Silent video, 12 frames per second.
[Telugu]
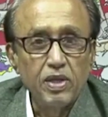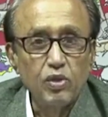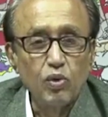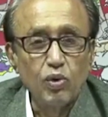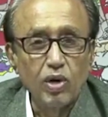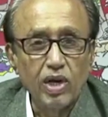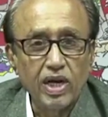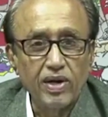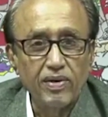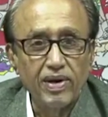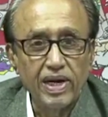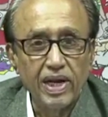హిందువులు
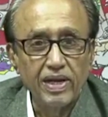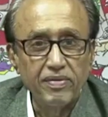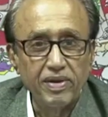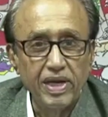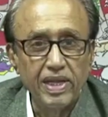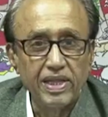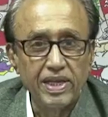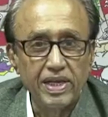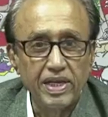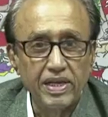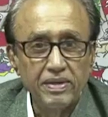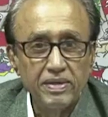అక్కడ వెళ్ళడానికి
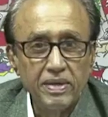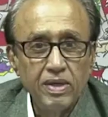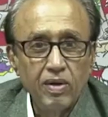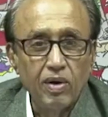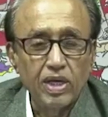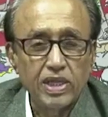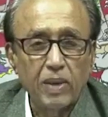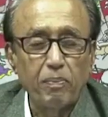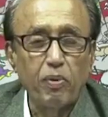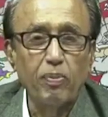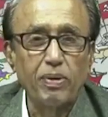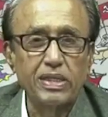వీల్లేదని ఒక
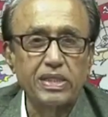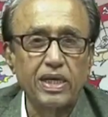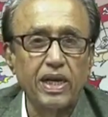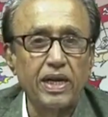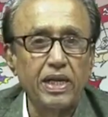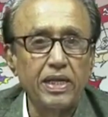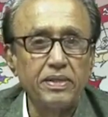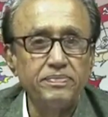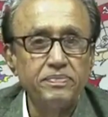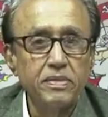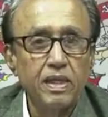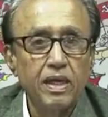తప్పుడు ప్రచారాన్ని
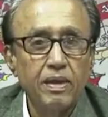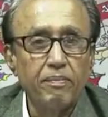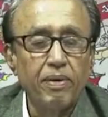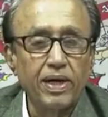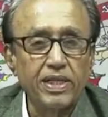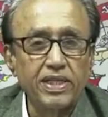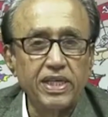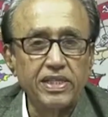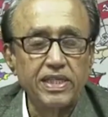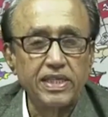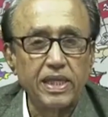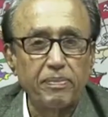భారతీయ
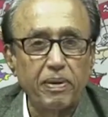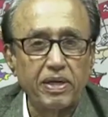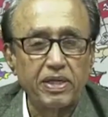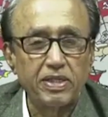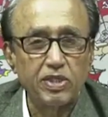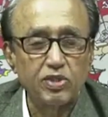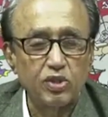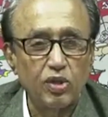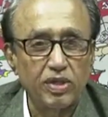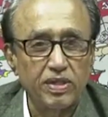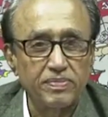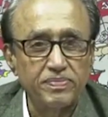జనతా పార్టీ
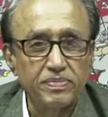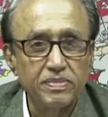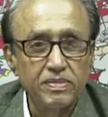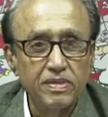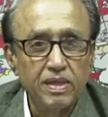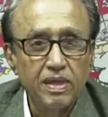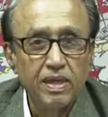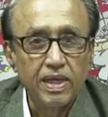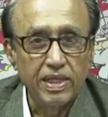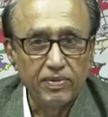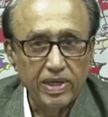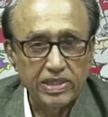చేస్తోంది
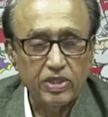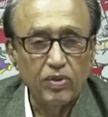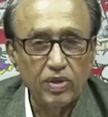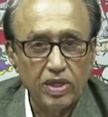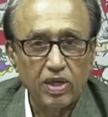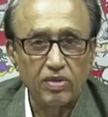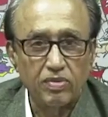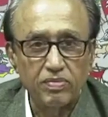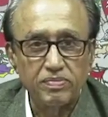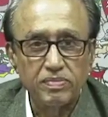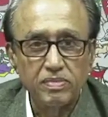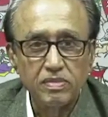ఇది వాస్తవం కాదు
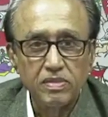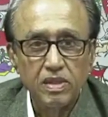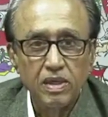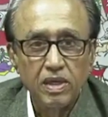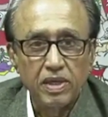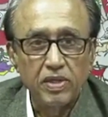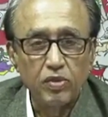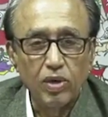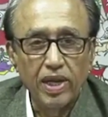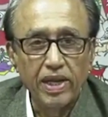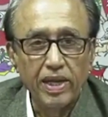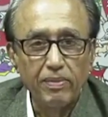
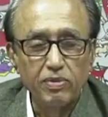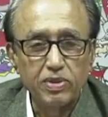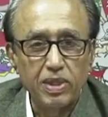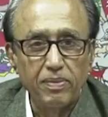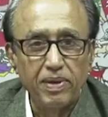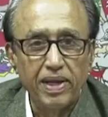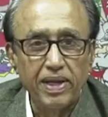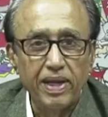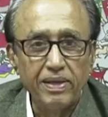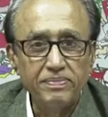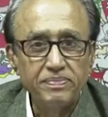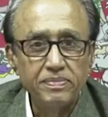హిందువులైనా
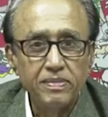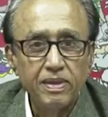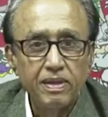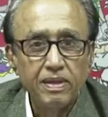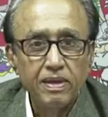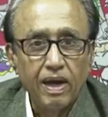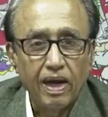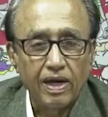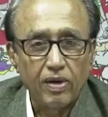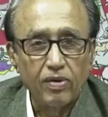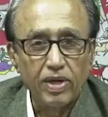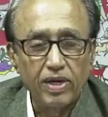ముస్లింలైనా
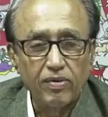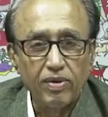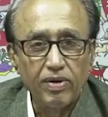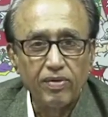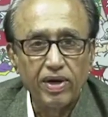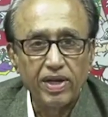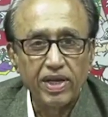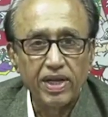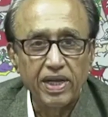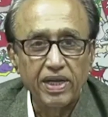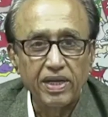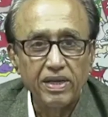అక్కడ ఉన్నటువంటి
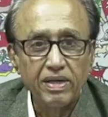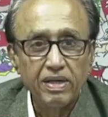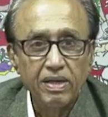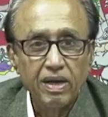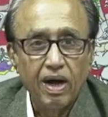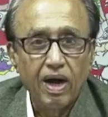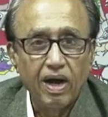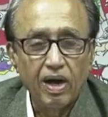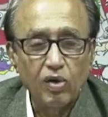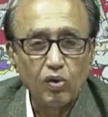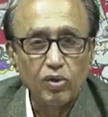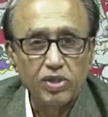వారికి ఆ
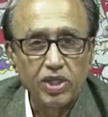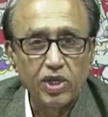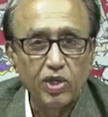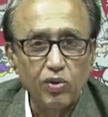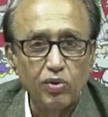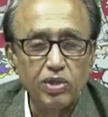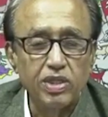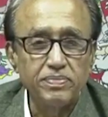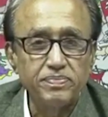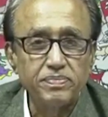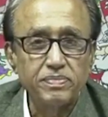హక్కు ఇద్దరికీ ఉంది